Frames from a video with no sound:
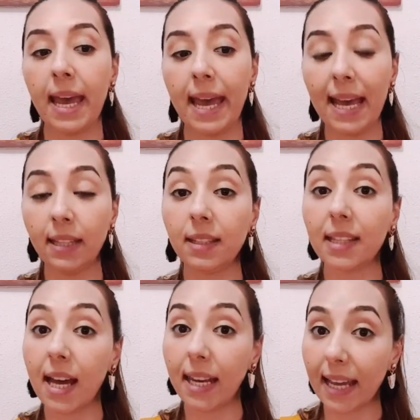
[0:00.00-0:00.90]
هاد
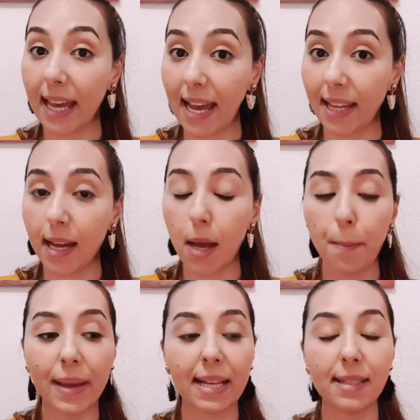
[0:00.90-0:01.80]
الطريق هذا
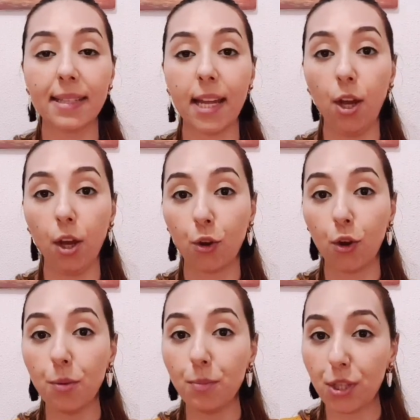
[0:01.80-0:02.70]
ما
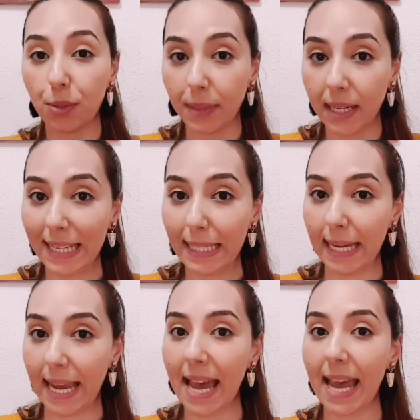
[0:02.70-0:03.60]
كنصحكمش به
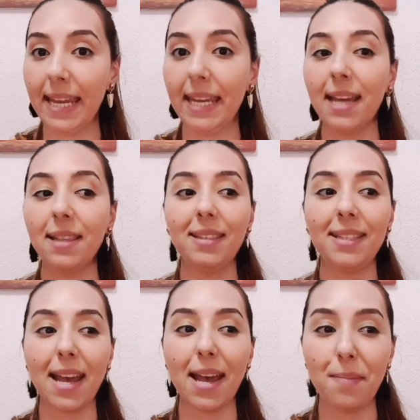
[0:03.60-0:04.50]
نهائيا
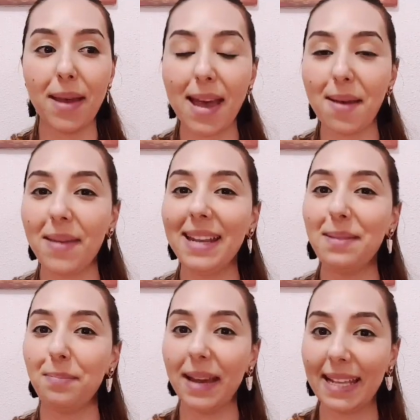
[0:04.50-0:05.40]
تماما
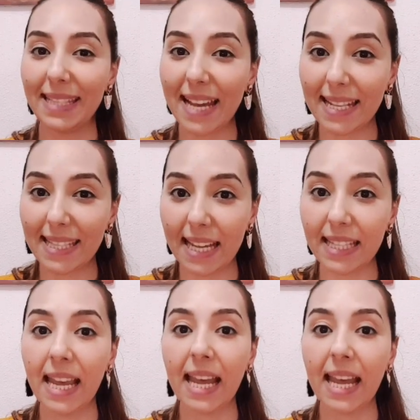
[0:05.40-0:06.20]
بتاتا